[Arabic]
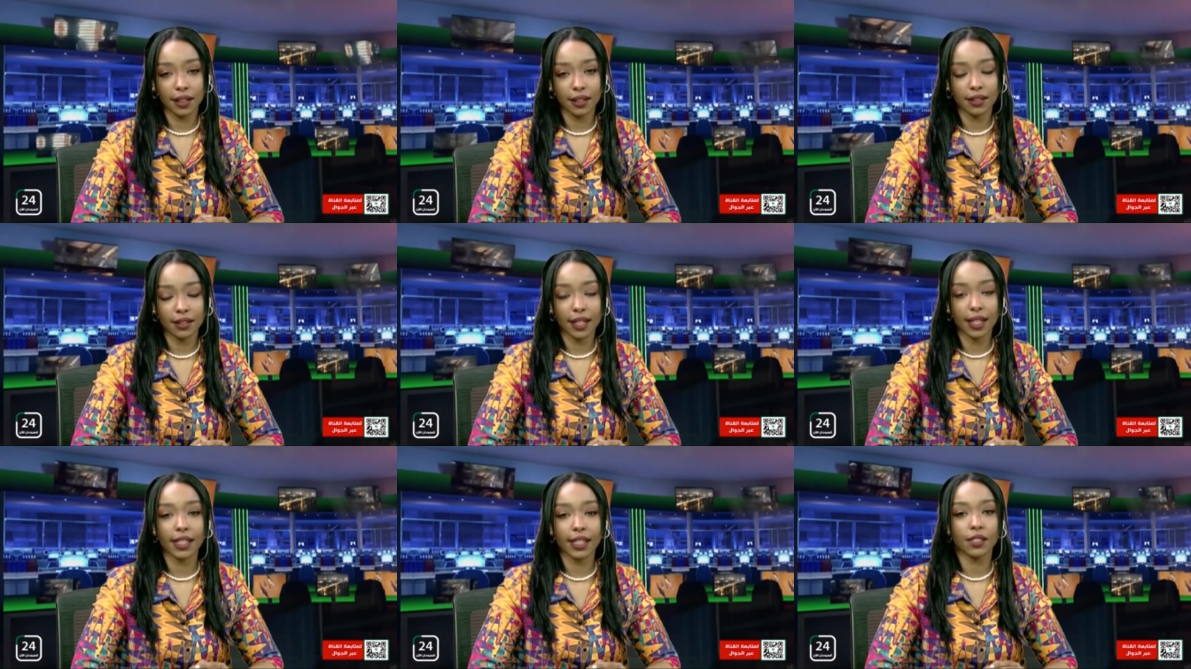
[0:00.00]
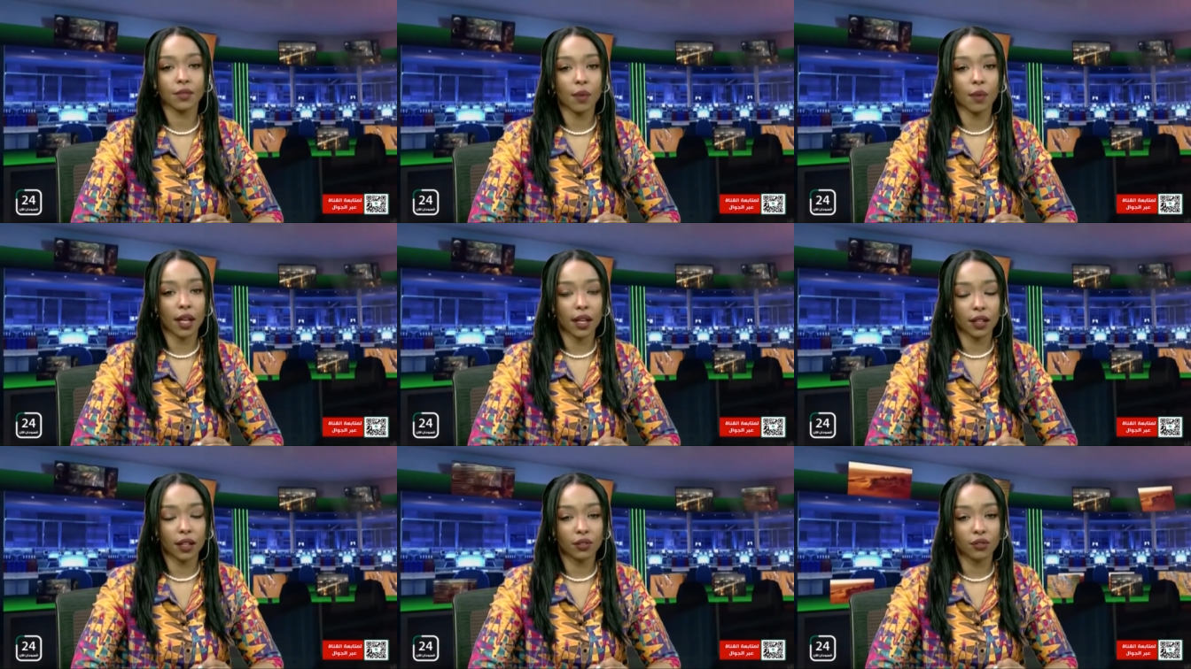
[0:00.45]
نركز
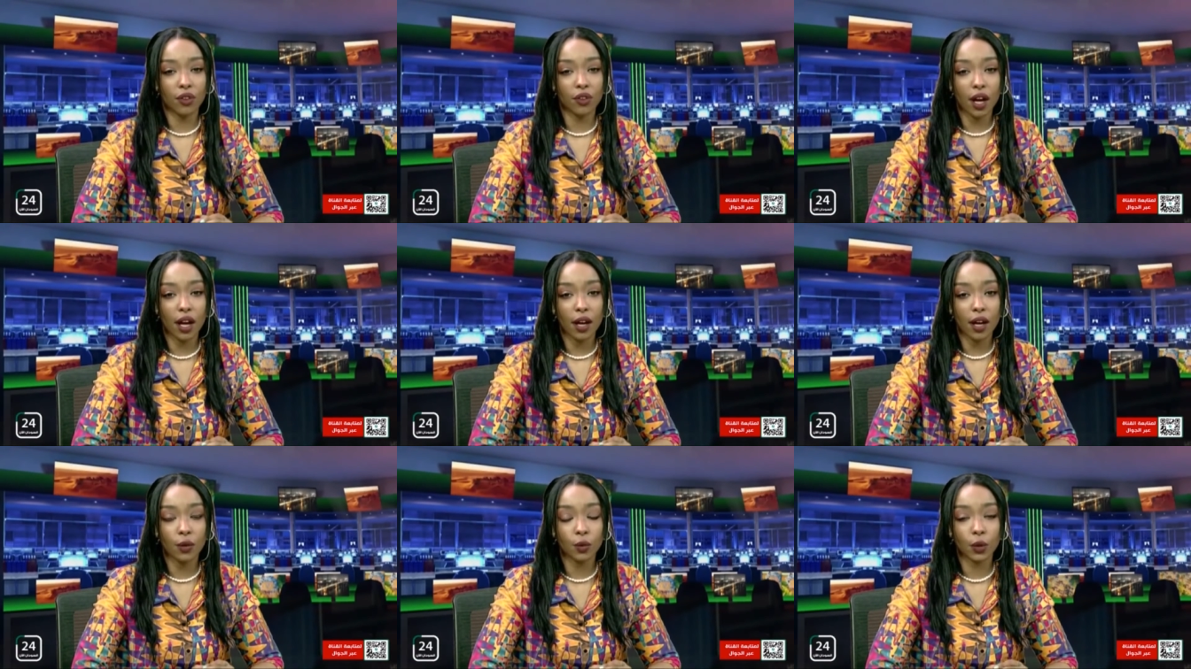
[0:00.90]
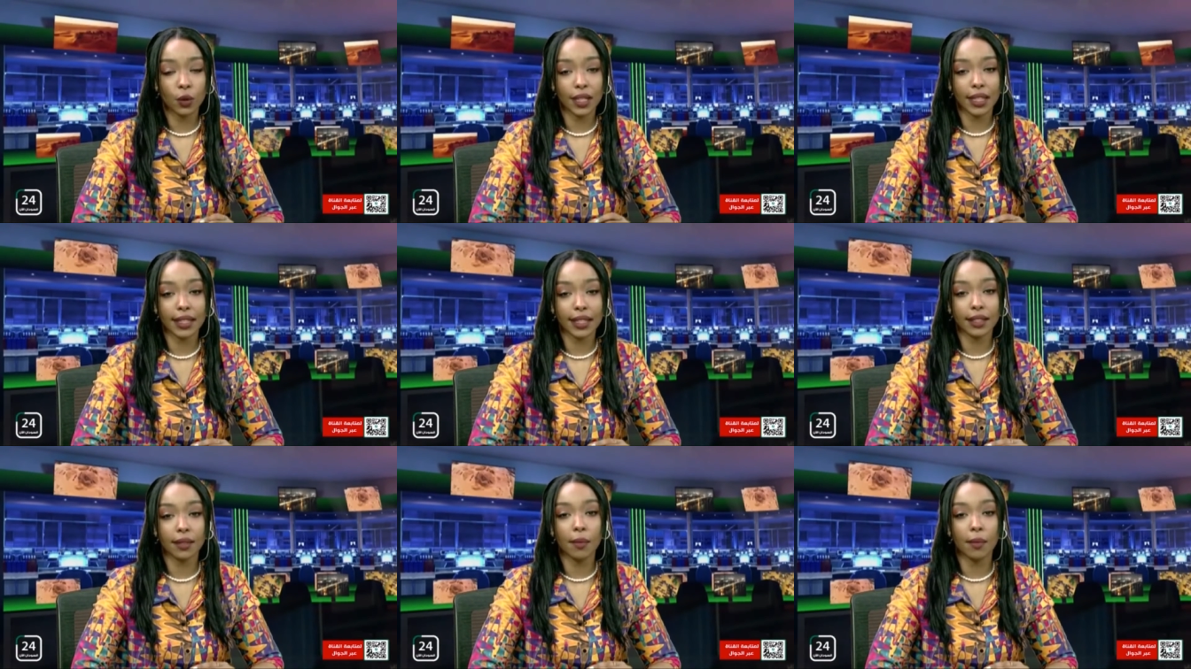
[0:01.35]
مع الاطفال
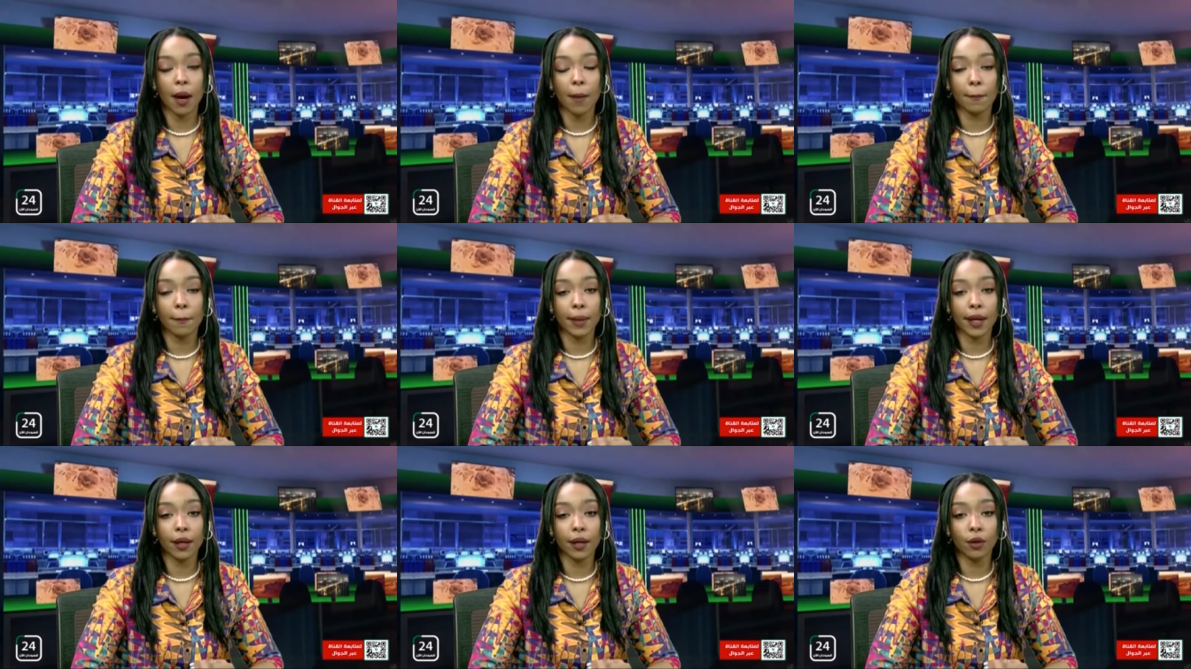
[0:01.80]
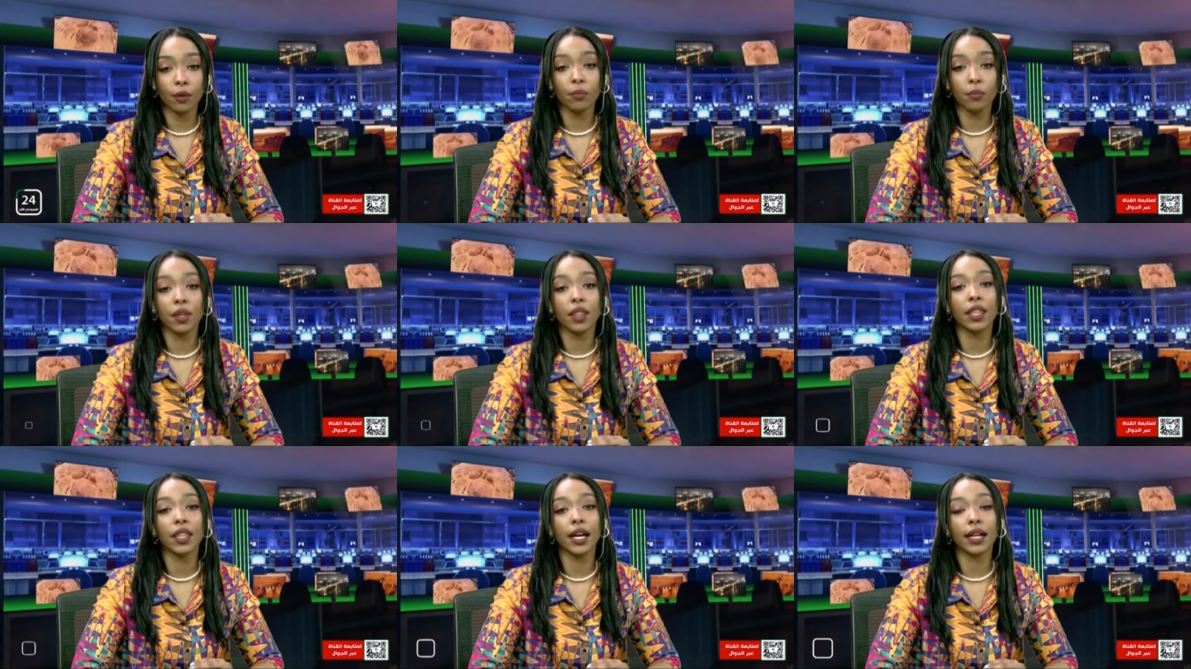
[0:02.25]
والاهتمام بهم
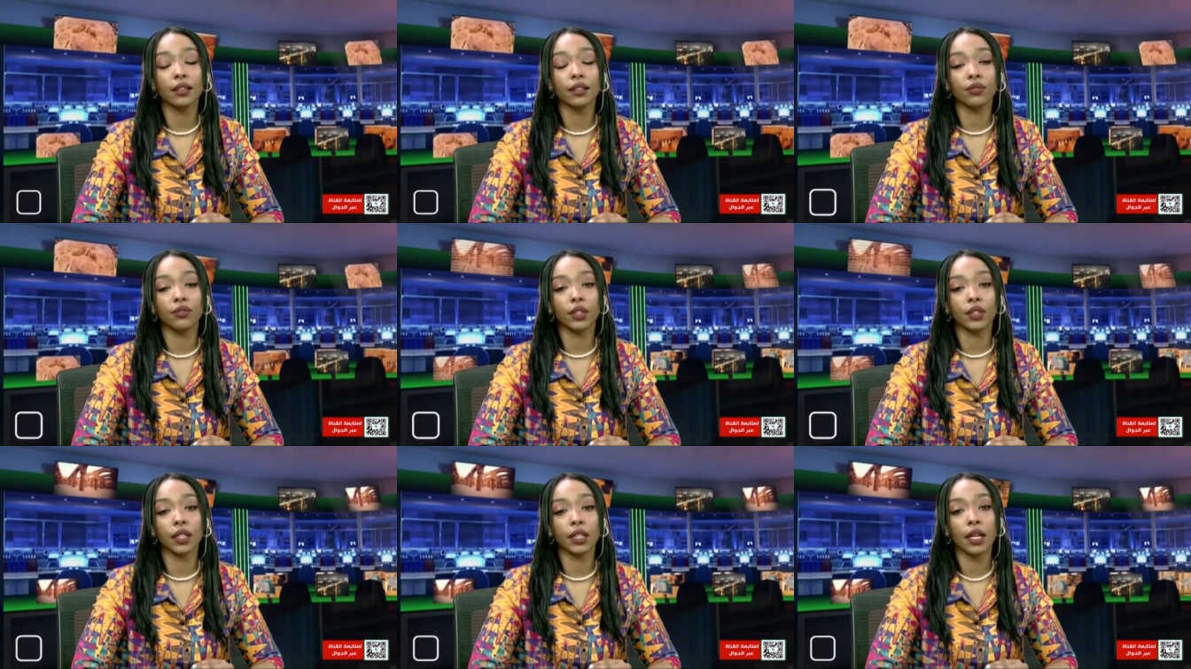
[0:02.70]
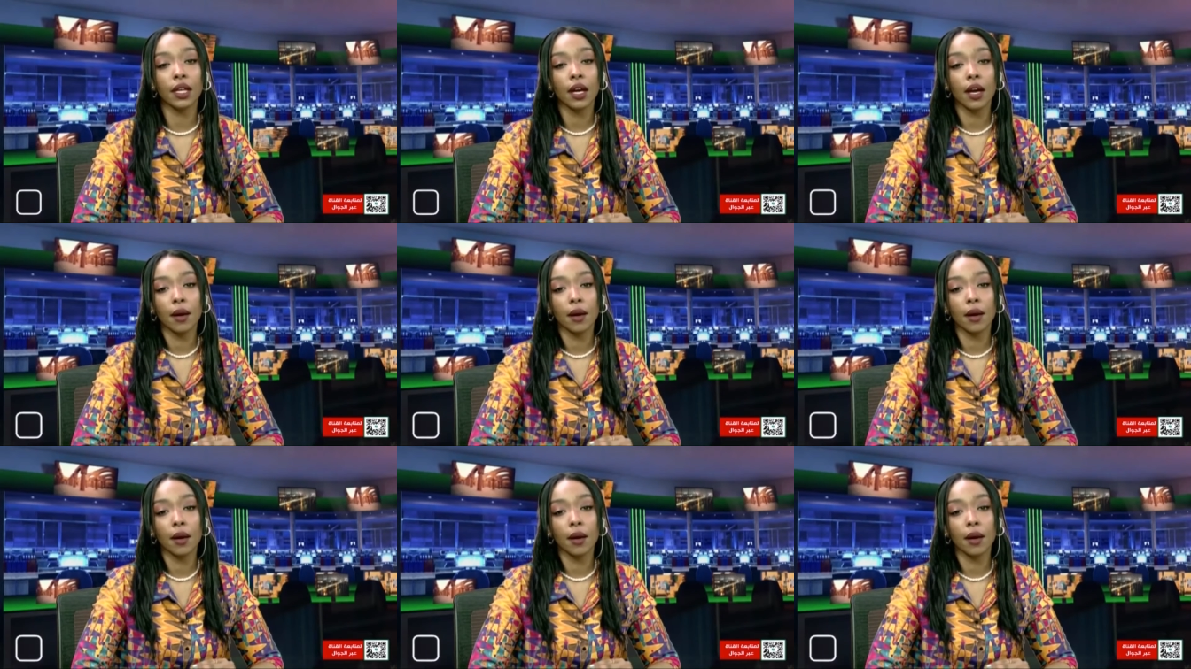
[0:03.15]
بالذات في